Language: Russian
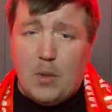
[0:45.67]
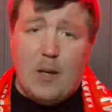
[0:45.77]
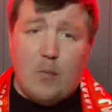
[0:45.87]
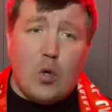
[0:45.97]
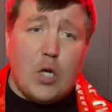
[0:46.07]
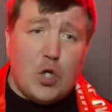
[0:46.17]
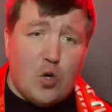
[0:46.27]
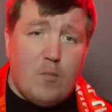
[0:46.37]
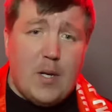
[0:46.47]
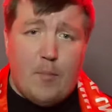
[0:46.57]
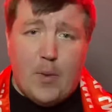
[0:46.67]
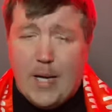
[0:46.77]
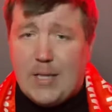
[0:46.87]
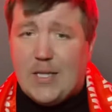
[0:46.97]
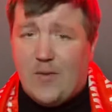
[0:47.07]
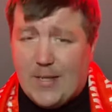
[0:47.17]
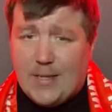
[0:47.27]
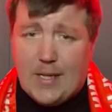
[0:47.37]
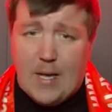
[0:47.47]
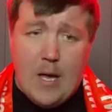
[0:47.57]
деле много еще мероприятий
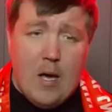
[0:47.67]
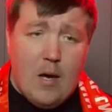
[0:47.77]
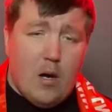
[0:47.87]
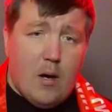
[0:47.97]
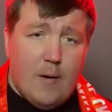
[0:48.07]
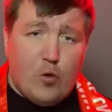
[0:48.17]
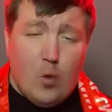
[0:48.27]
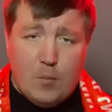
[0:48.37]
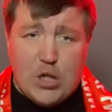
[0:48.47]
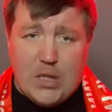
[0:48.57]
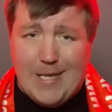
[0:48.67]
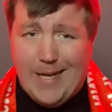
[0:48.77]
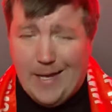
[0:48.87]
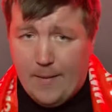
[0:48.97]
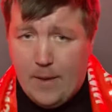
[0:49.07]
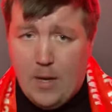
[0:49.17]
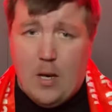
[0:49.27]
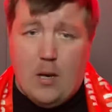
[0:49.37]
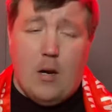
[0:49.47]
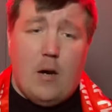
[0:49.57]
связано в том числе
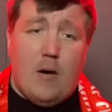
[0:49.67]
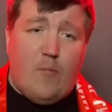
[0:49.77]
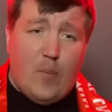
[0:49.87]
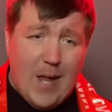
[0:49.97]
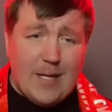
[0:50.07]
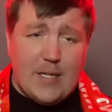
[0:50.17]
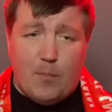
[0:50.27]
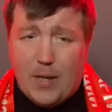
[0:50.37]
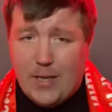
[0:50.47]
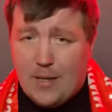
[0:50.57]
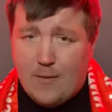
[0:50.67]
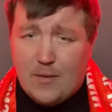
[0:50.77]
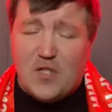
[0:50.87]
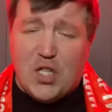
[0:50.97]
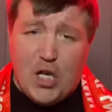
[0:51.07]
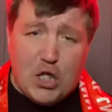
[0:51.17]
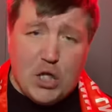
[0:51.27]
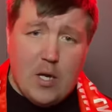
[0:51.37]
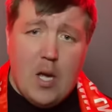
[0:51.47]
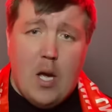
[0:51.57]
в планах запланированы
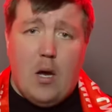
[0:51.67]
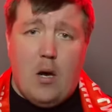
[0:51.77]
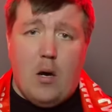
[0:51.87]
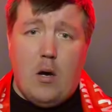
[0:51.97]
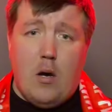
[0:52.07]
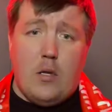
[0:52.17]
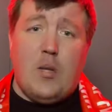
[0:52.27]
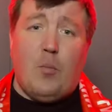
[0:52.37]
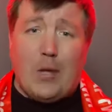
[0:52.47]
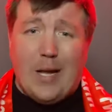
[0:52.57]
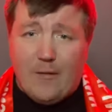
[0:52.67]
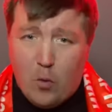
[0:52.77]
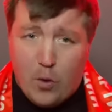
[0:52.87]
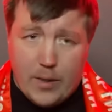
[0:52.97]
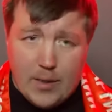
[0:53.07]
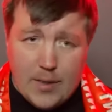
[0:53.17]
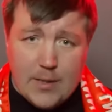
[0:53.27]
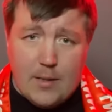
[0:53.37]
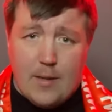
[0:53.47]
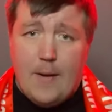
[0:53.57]
встречи депутатов города
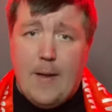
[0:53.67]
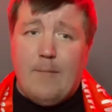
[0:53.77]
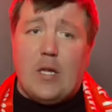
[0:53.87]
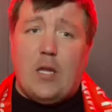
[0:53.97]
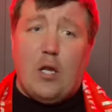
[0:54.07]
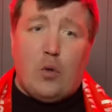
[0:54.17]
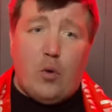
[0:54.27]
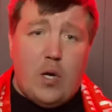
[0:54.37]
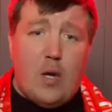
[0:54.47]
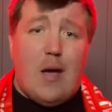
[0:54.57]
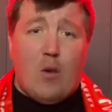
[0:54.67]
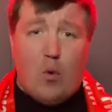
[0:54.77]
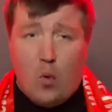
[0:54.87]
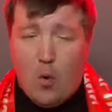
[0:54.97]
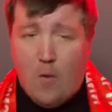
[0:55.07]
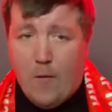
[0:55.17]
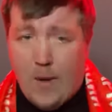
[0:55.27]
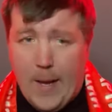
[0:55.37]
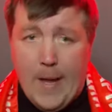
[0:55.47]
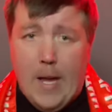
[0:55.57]
Кызыла на территории округов
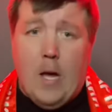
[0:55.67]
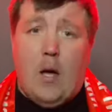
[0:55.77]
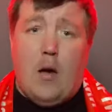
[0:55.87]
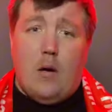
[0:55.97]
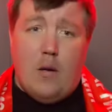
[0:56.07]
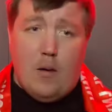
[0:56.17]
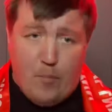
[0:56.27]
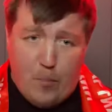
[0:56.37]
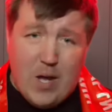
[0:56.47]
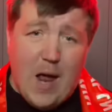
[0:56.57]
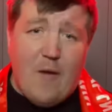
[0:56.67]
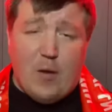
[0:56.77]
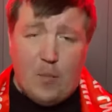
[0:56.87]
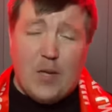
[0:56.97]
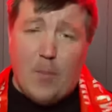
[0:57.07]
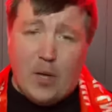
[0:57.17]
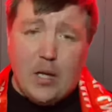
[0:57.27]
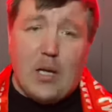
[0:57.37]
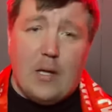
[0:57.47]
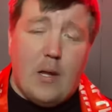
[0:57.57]
Э, график мы
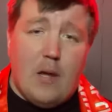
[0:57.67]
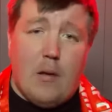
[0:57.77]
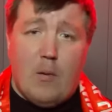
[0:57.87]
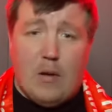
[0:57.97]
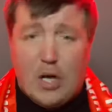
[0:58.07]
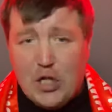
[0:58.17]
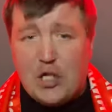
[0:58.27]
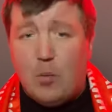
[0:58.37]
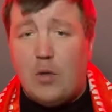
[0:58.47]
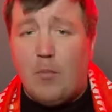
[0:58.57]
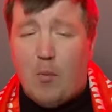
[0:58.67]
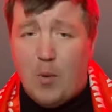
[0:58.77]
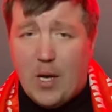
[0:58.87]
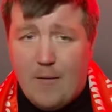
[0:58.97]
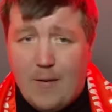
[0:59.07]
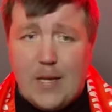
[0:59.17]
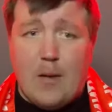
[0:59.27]
дополнительно, конечно, будем публиковать.